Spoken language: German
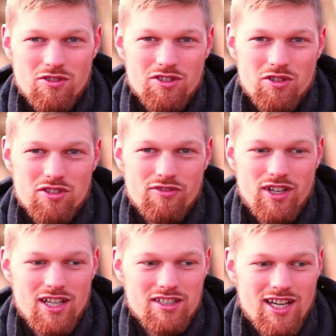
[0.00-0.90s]
Und auch die
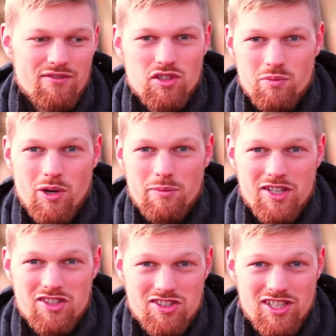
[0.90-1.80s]
Frage, darf ich überhaupt
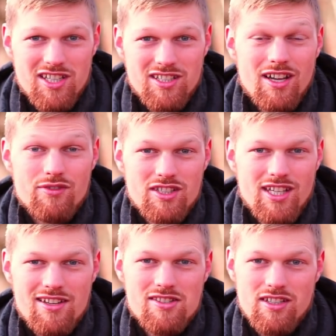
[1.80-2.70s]
existieren? Darf ich
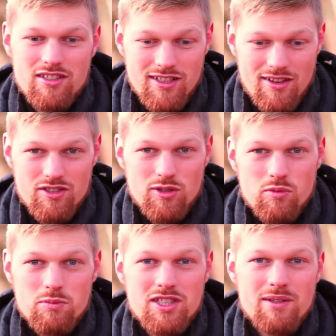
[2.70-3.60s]
da sein? Darf ich
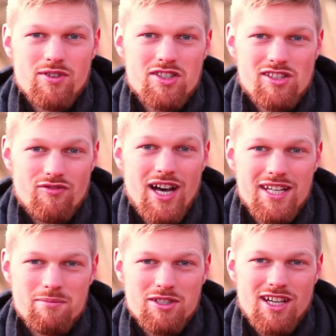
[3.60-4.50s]
auch mit dem, was ich
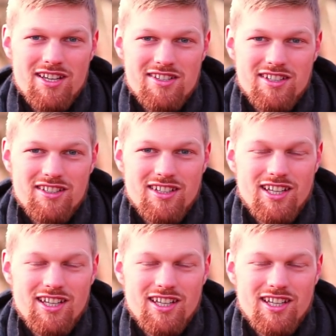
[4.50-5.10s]
wahrnehme, da sein?